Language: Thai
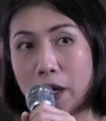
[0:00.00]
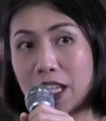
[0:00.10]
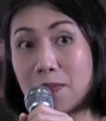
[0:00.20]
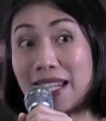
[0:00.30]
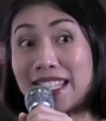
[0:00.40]

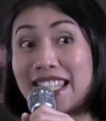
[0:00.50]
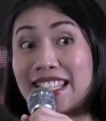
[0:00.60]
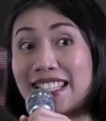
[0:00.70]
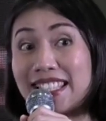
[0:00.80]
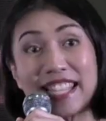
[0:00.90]
ที่เป็นสี
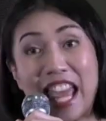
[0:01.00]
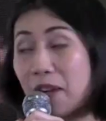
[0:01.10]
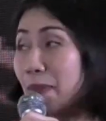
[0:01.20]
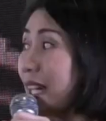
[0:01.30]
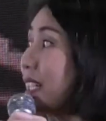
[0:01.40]
สีแดง
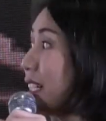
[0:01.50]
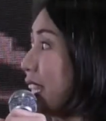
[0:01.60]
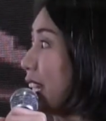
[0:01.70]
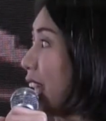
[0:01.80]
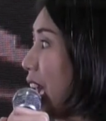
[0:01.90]
ไปเลย
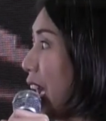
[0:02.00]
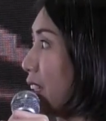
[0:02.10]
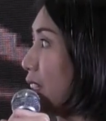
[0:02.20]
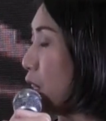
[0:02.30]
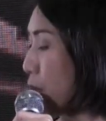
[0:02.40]
นะคะ
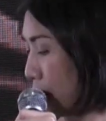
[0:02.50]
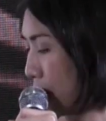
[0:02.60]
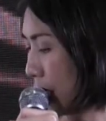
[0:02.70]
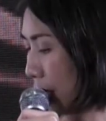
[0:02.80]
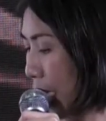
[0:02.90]
เพราะ
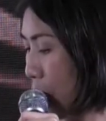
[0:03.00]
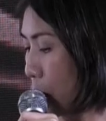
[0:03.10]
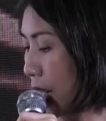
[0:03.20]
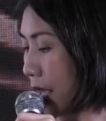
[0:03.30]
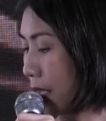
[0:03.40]
ว่าเต่า
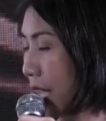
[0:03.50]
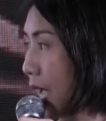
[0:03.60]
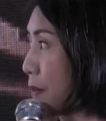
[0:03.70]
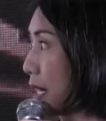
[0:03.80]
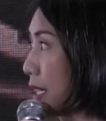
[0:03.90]
เนี่ย ถ้า
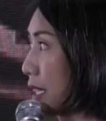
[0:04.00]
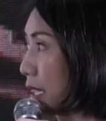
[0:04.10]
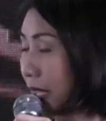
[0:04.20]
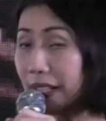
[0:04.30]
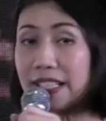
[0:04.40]
เป็น
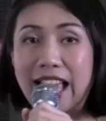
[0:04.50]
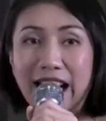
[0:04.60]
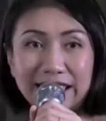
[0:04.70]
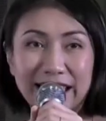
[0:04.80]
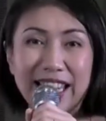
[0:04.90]
คลื่นแสง
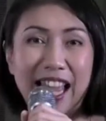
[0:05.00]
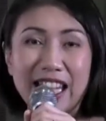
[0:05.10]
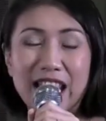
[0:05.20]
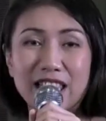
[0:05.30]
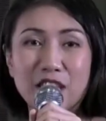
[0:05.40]
สีนั้น
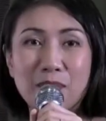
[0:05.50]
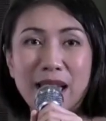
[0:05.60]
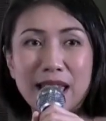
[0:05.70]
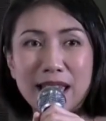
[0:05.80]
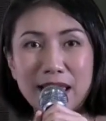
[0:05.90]
เนี่ยจะไม่
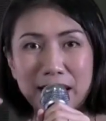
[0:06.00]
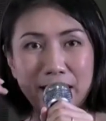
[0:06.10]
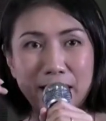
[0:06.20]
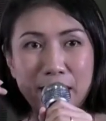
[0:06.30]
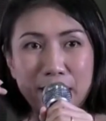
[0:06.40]

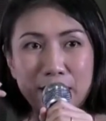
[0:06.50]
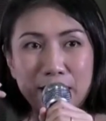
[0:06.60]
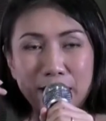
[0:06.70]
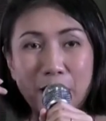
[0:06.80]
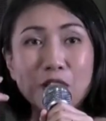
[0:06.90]

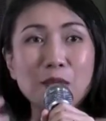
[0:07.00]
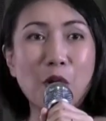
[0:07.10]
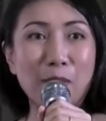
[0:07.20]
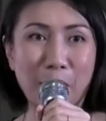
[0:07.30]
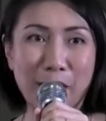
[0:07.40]
เขาจะมอง
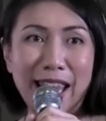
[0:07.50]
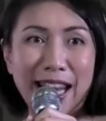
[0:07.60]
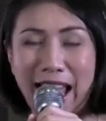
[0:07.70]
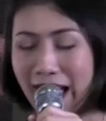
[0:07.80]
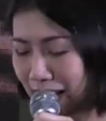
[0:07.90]
ไม่ค่อยเห็น
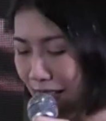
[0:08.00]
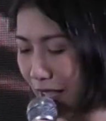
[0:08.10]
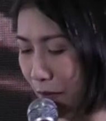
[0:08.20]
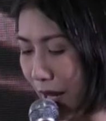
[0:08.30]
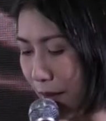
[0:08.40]
ละ
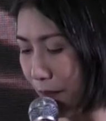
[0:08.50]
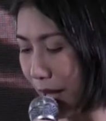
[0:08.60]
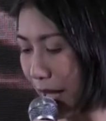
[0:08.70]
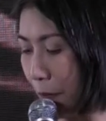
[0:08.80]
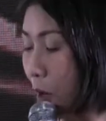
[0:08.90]
จะไม่ไม่
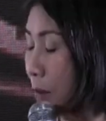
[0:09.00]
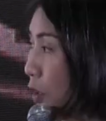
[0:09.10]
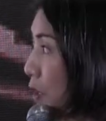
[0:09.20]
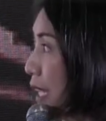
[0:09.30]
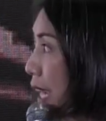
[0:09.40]
จับความส
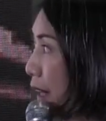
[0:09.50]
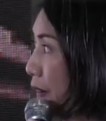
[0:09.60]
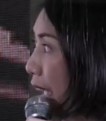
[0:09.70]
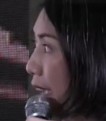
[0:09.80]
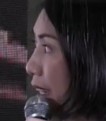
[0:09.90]
นใจเขา
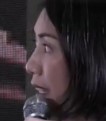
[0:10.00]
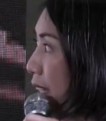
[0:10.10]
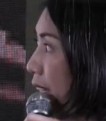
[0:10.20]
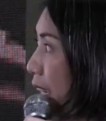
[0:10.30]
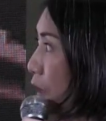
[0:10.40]
ละ
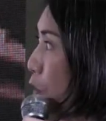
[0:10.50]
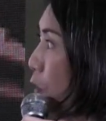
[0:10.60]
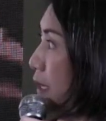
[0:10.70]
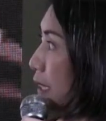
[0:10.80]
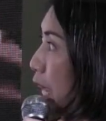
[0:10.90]
อยากรู้
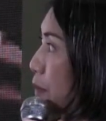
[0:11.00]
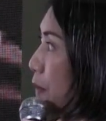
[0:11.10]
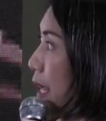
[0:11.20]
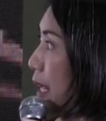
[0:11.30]
ว่าแสงประมาณ